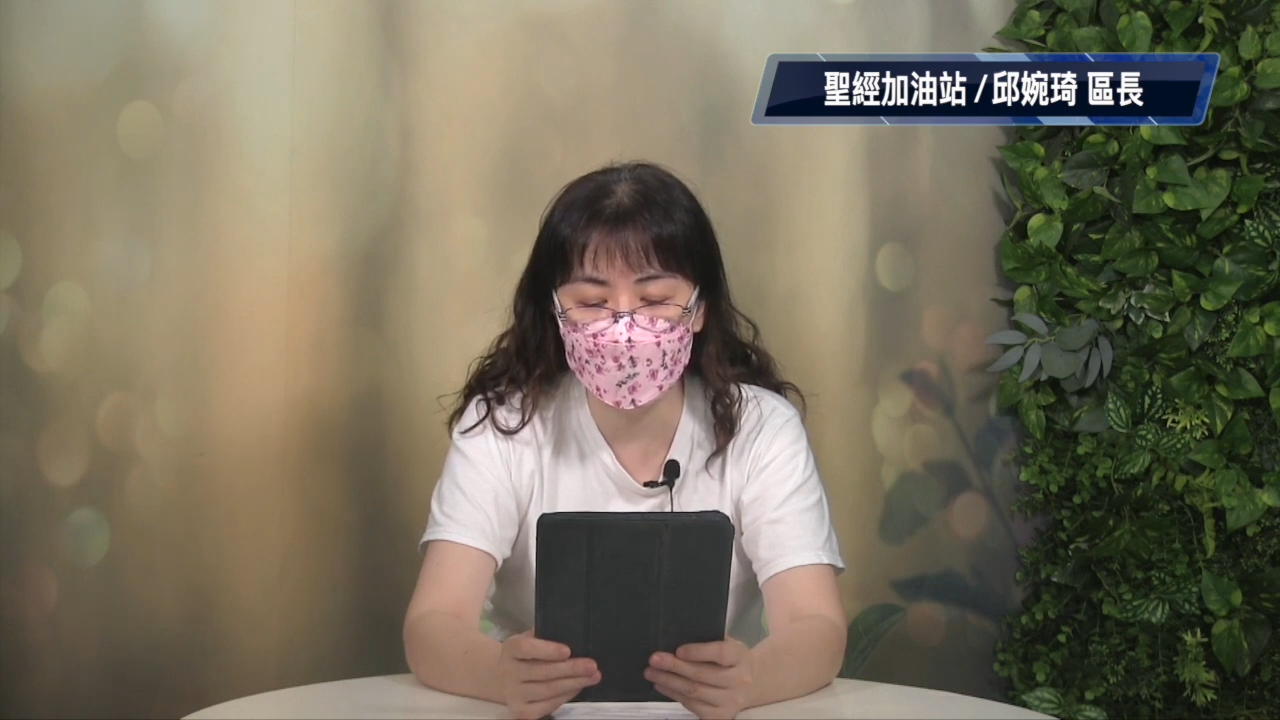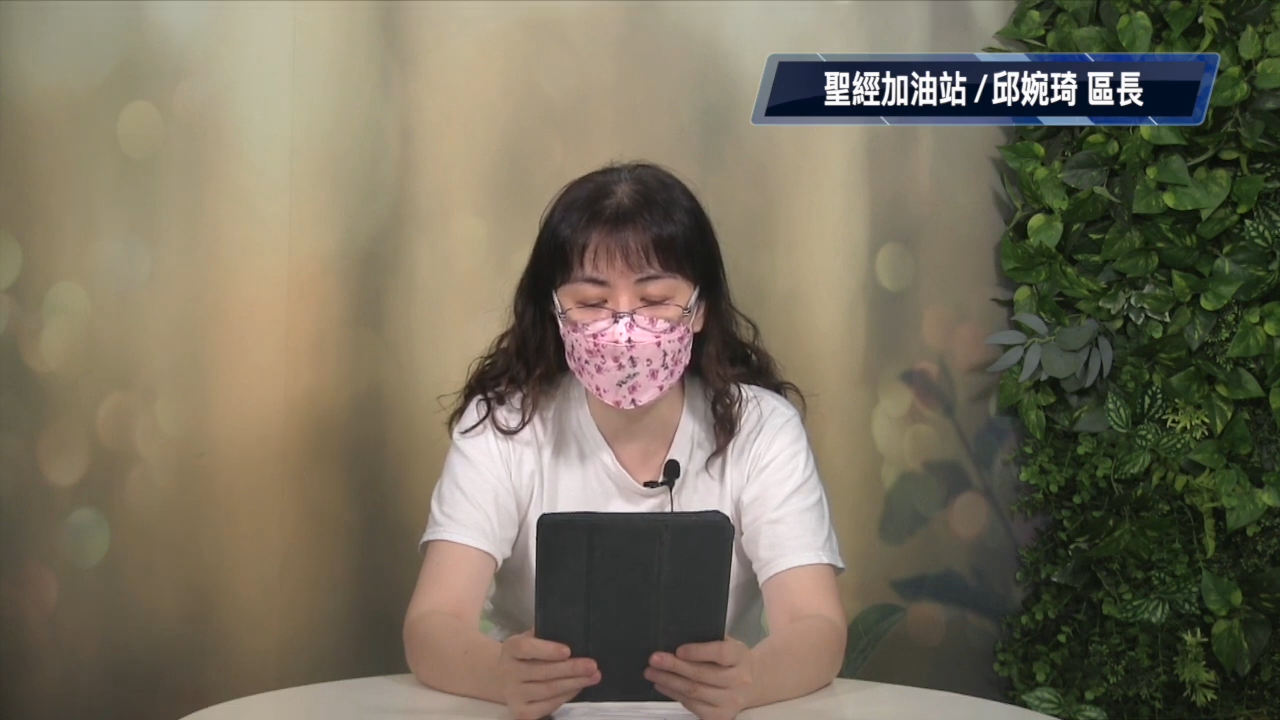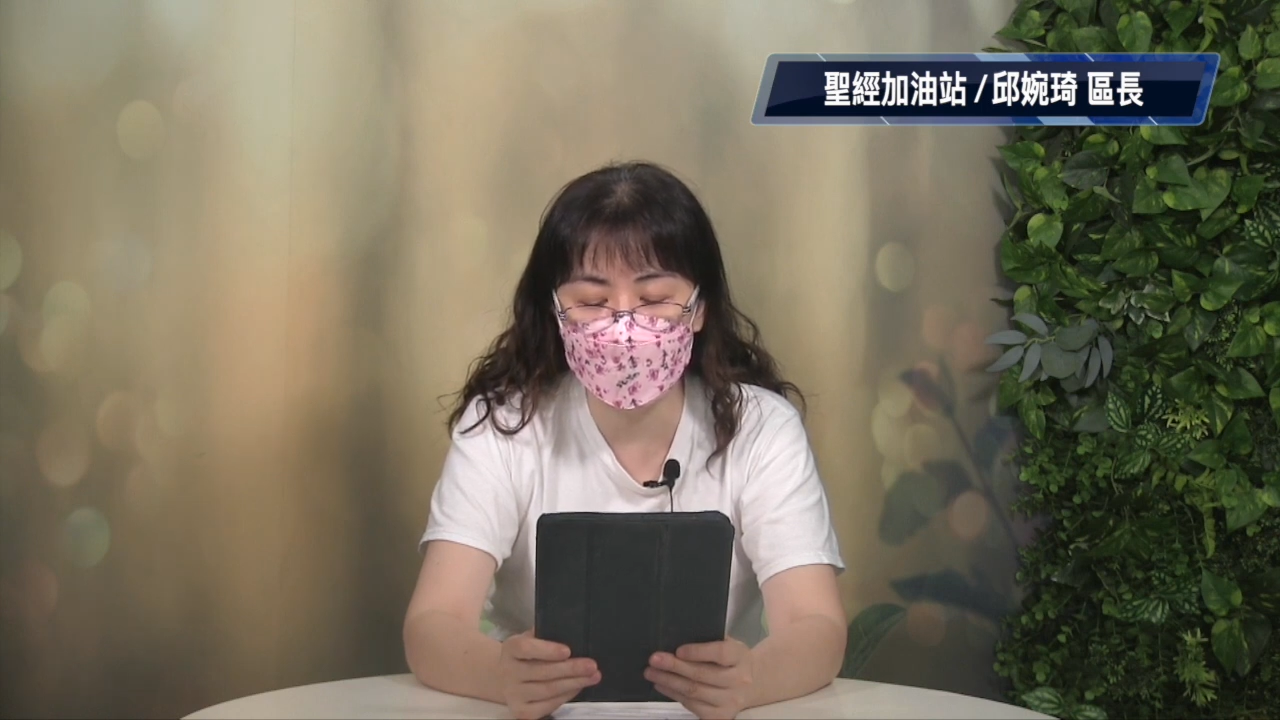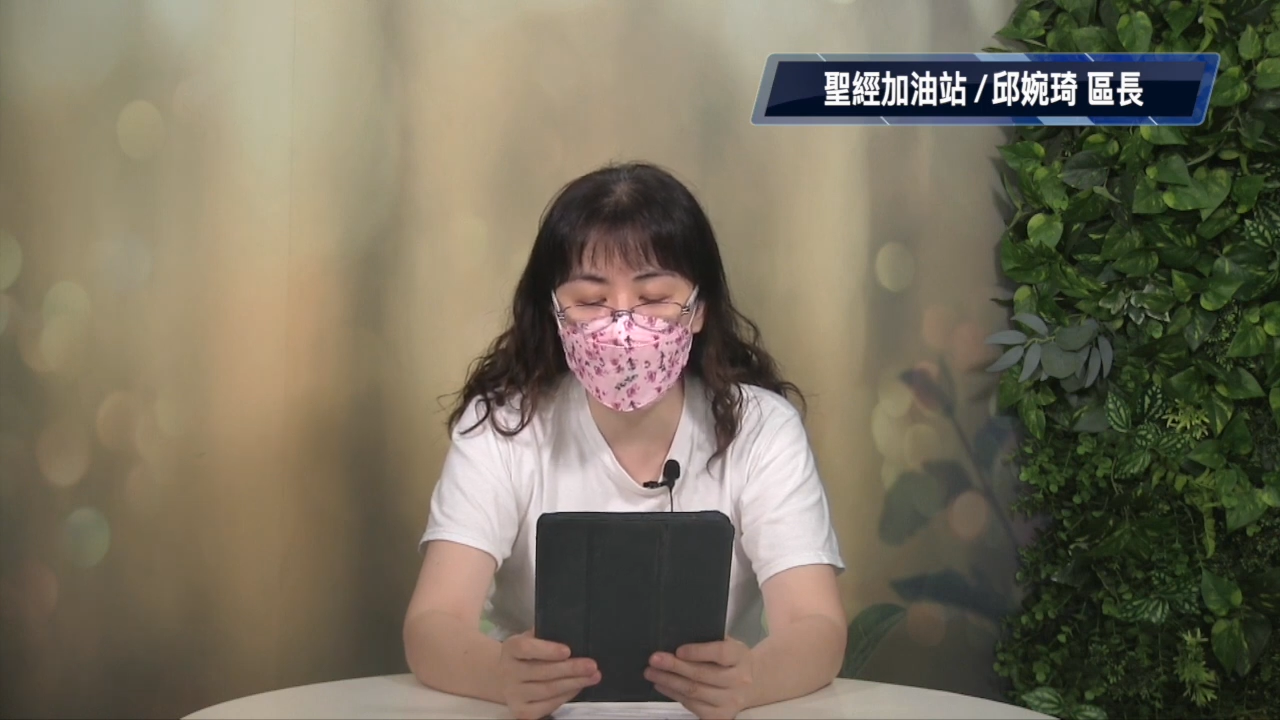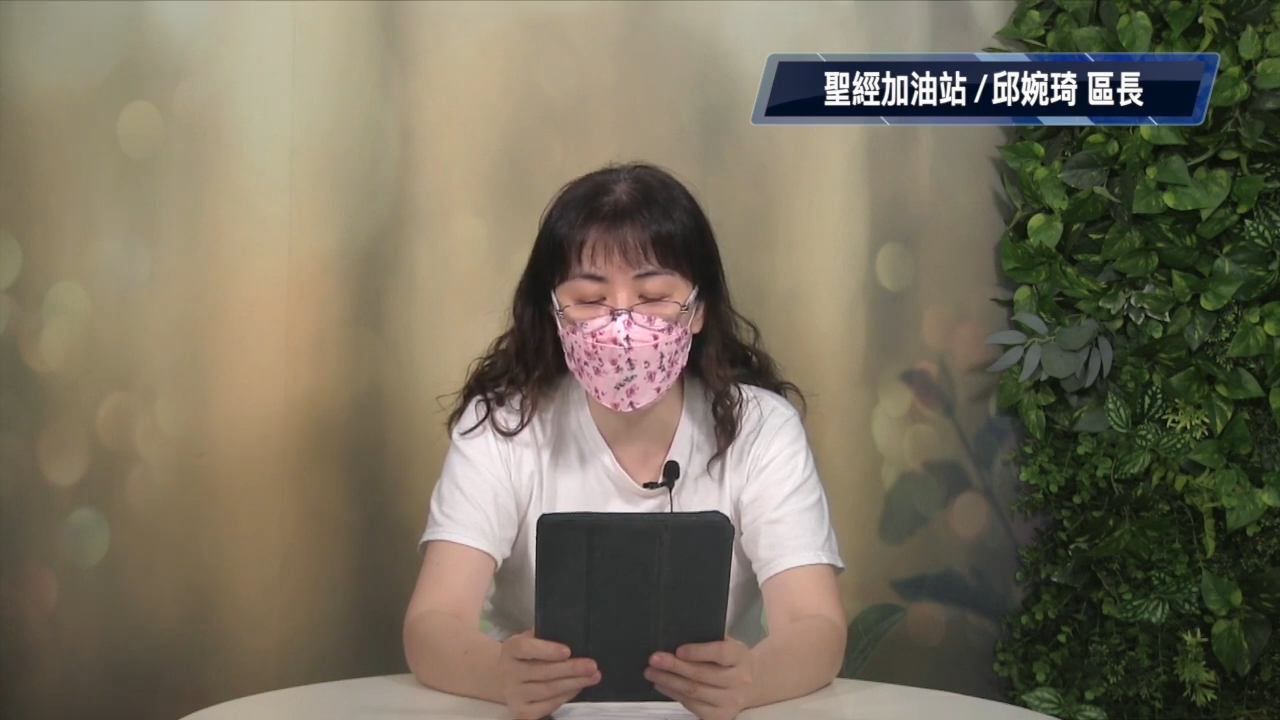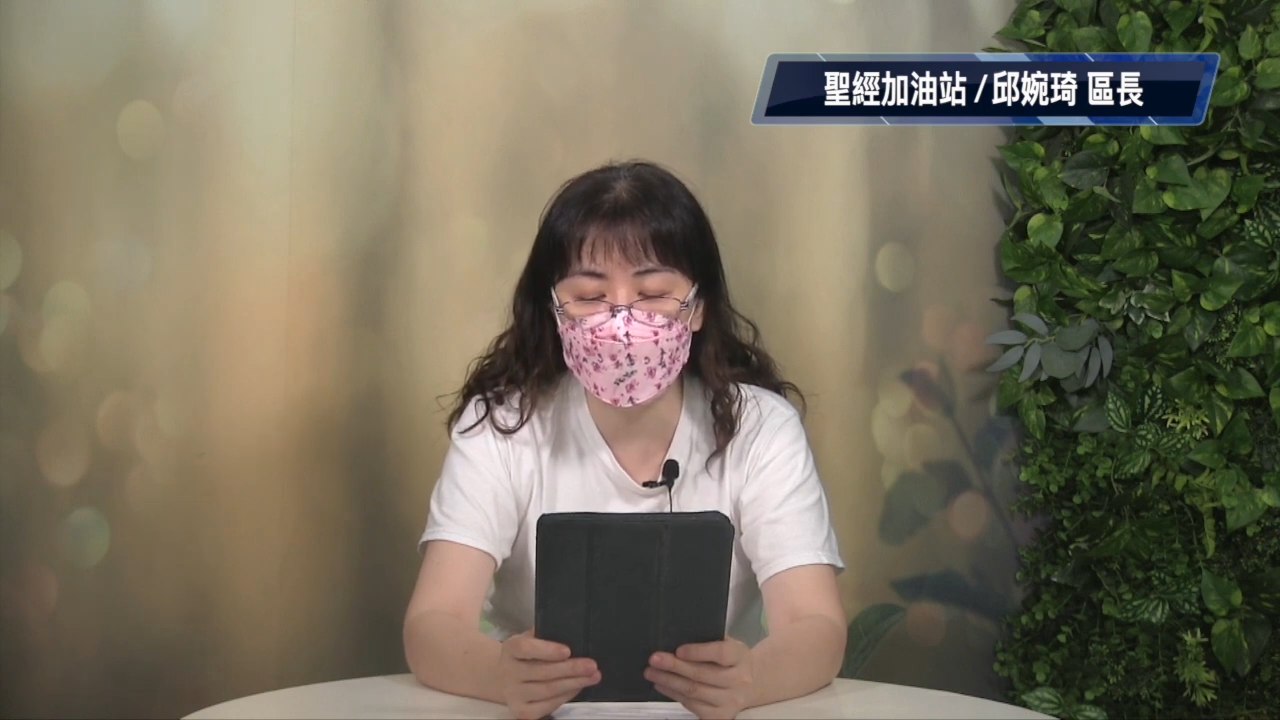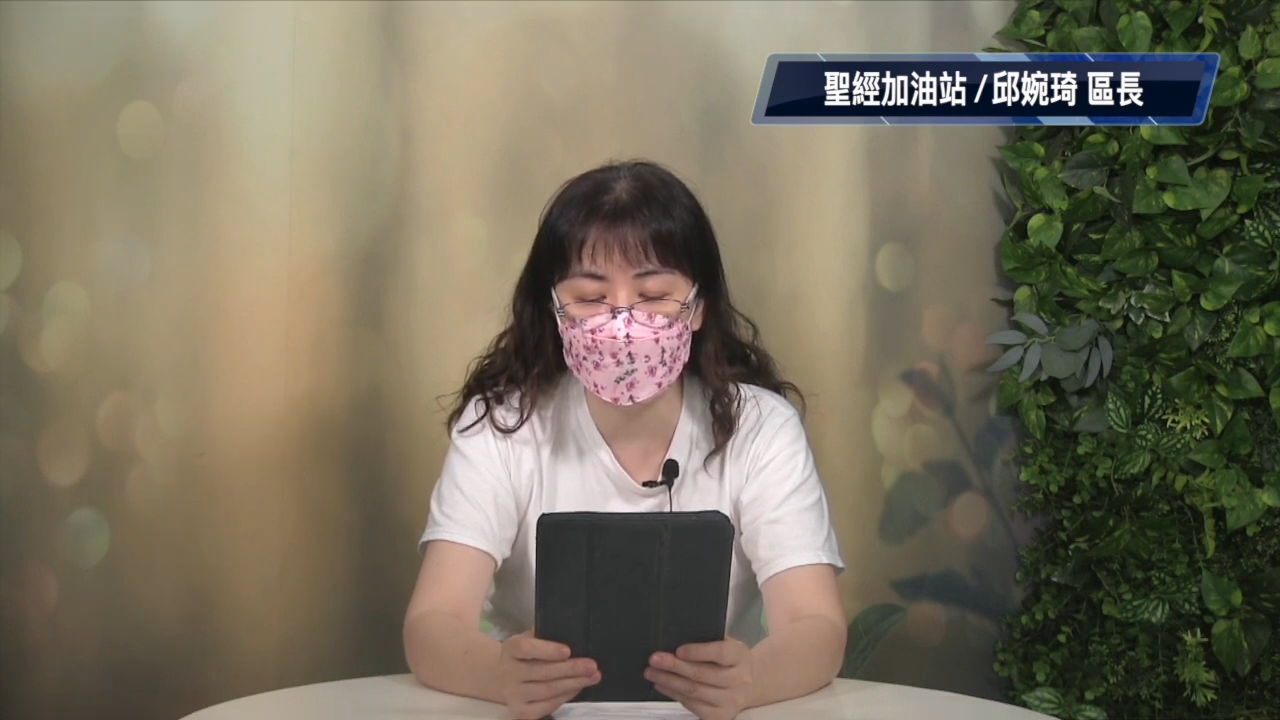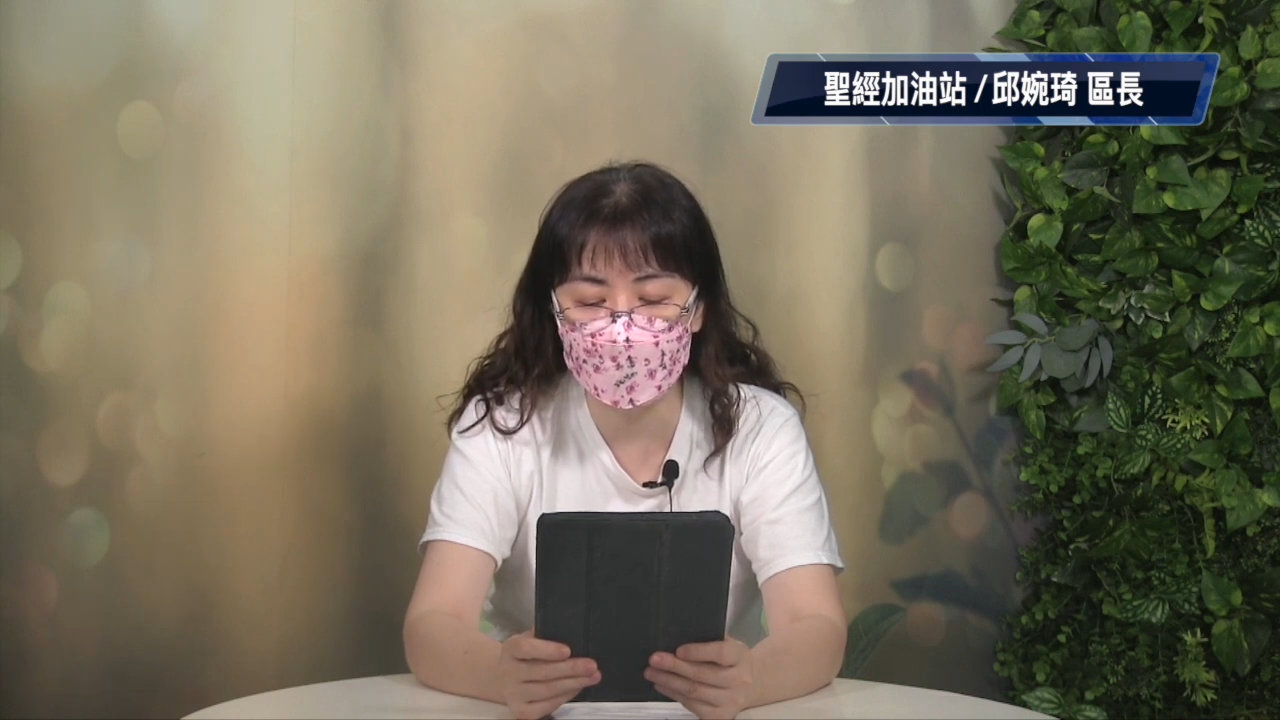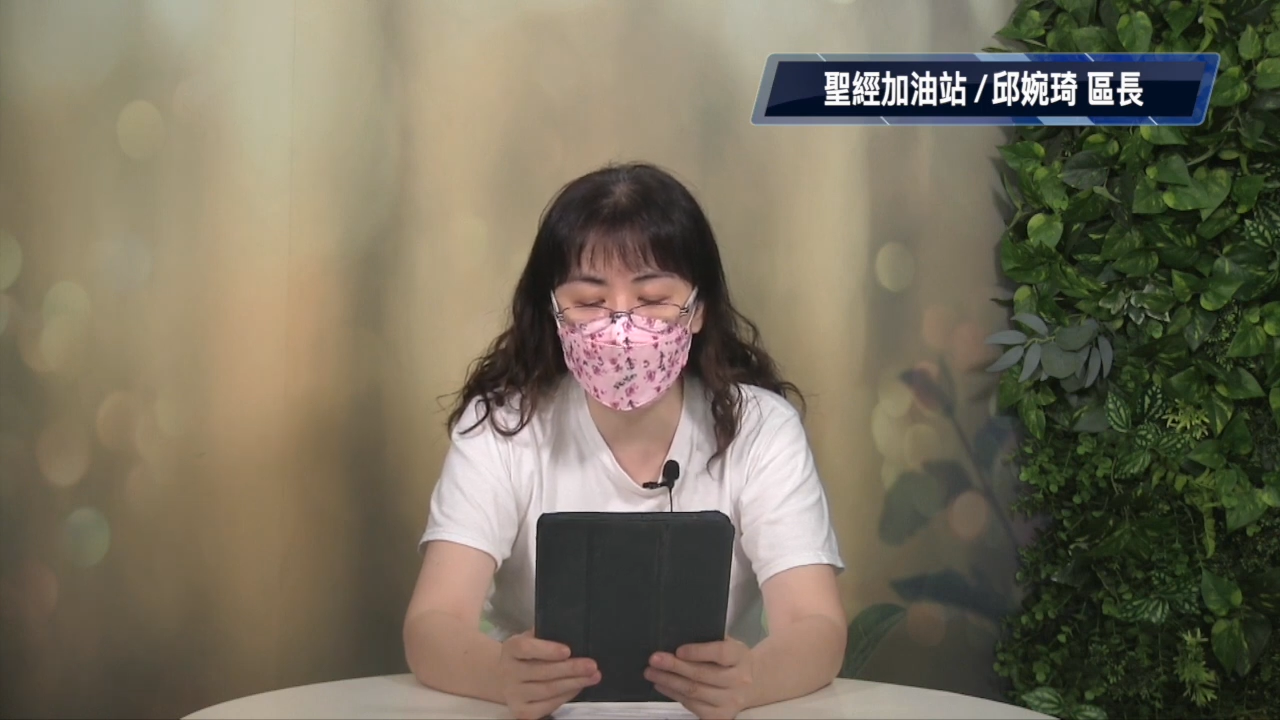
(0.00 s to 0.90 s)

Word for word: 渎的话，